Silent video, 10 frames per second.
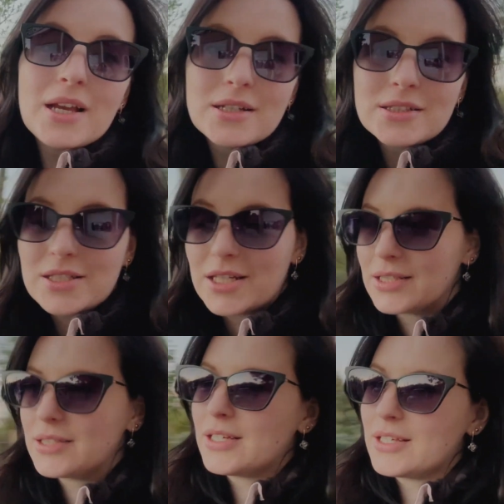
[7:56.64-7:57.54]

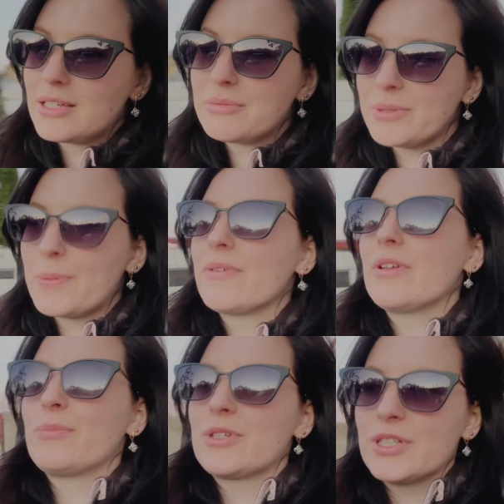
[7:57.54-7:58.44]
сейчас едем
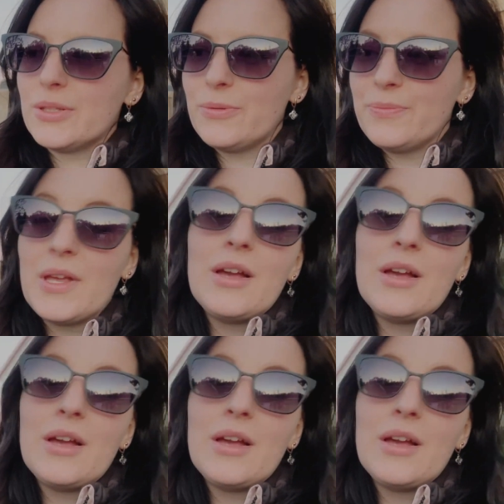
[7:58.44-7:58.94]
заправлять машину.